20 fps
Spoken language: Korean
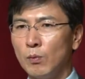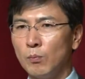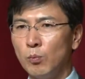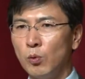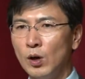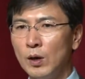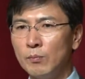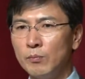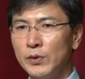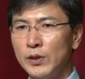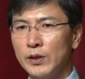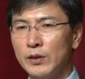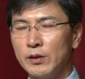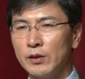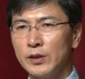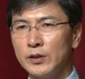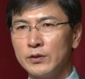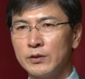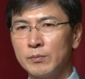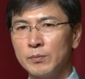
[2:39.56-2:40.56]

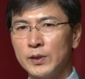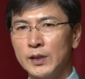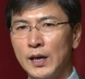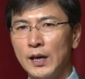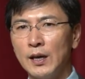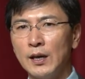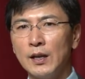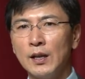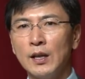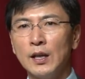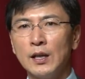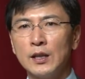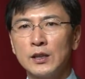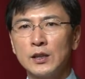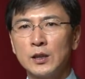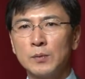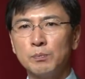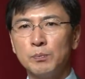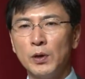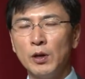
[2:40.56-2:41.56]
포함되어 있습니다.
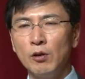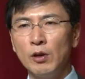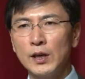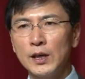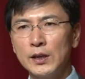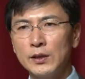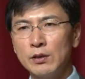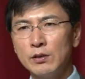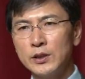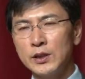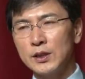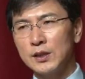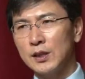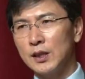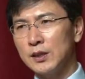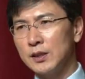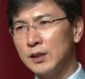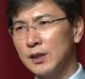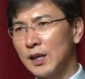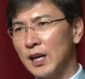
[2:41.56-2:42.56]
특별회계
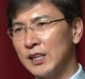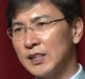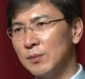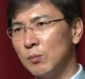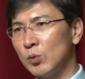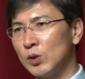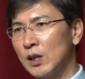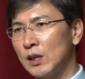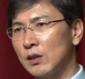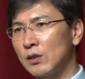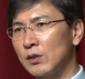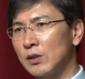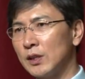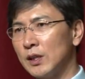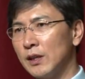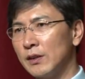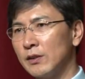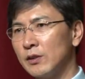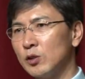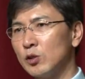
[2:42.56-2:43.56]
설치까지는 가지 못한 것에
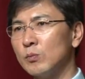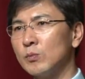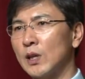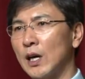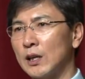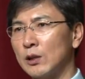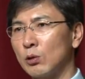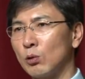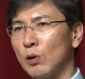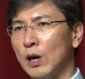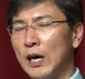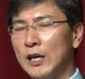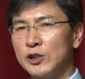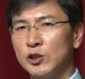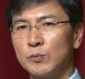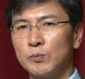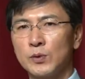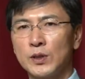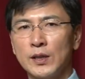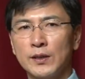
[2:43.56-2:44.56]
대해서는 좀 다소
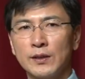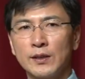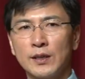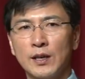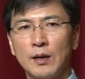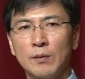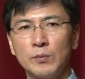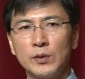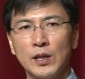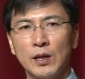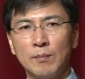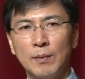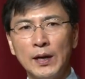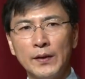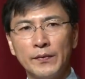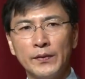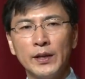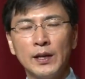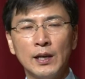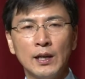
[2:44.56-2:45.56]
아쉽게
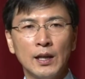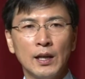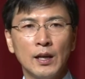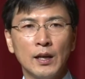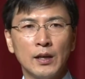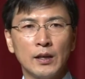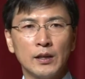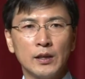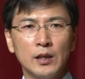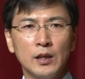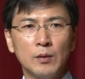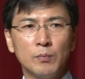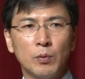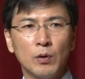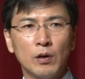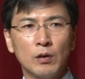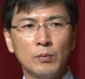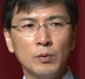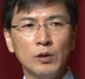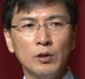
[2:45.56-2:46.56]
생각합니다만 이
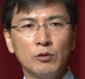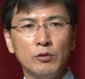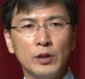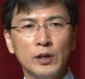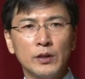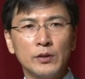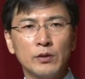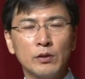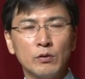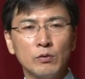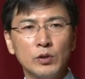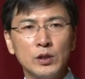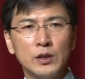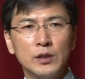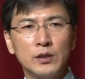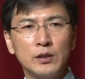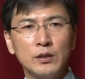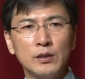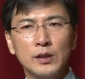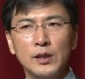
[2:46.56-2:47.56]
법을 위해서 우리
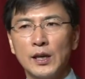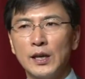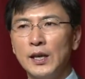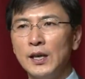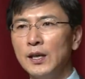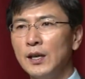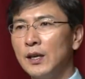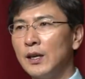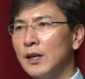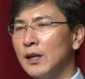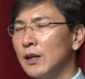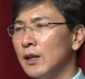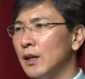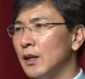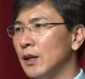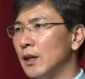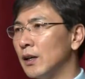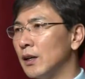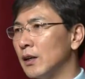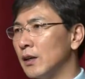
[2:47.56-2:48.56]
지역에
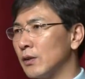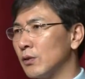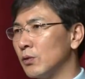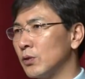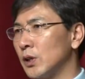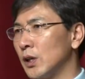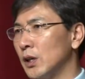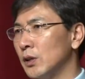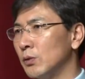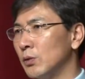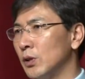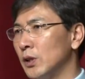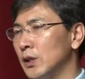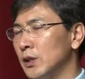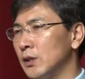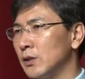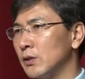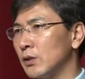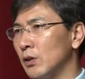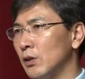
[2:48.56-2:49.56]
어,
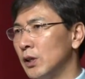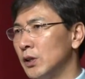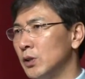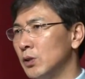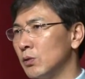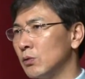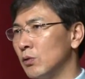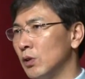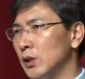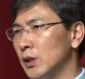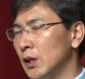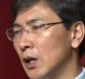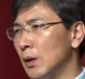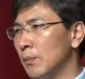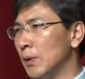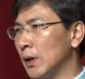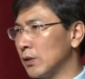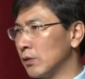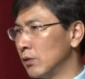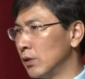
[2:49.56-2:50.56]
국회의원이신 성한종
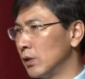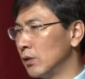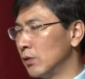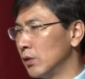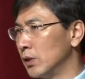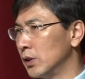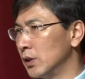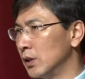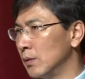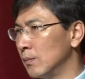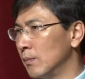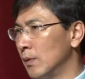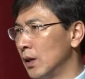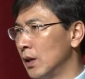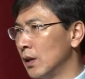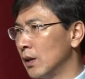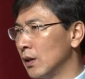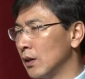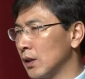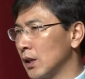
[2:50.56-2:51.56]
의원이나 박수현 의원님,
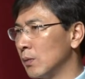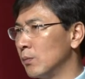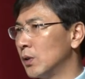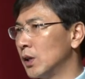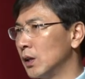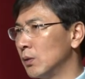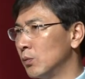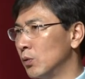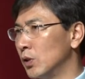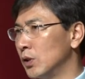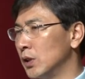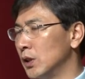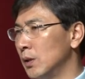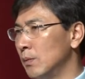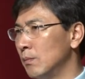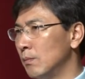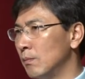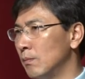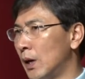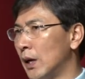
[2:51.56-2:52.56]
김태흠
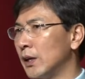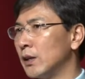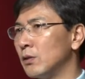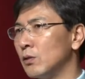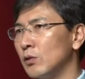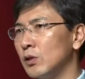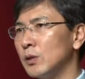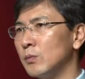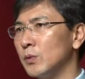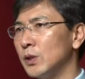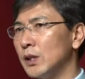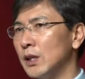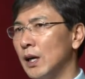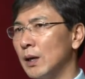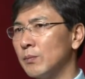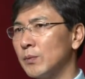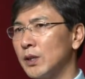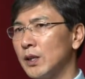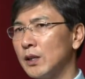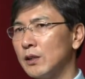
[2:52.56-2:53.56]
의원님, 많은 의원님들이
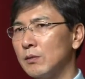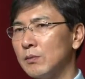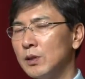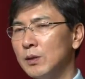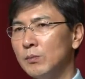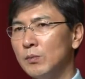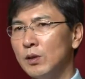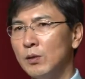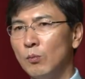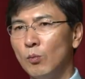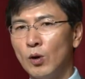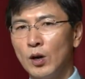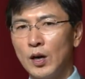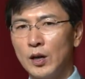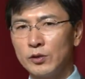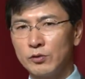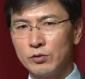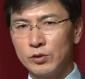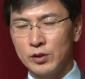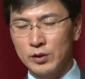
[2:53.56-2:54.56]
함께 좀 힘을
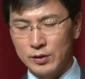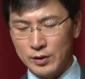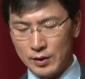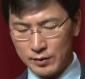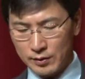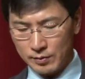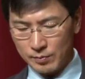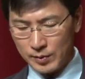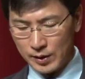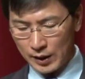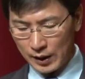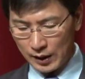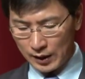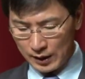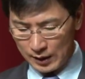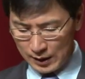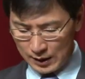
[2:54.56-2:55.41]
모아 주셨더랬습니다.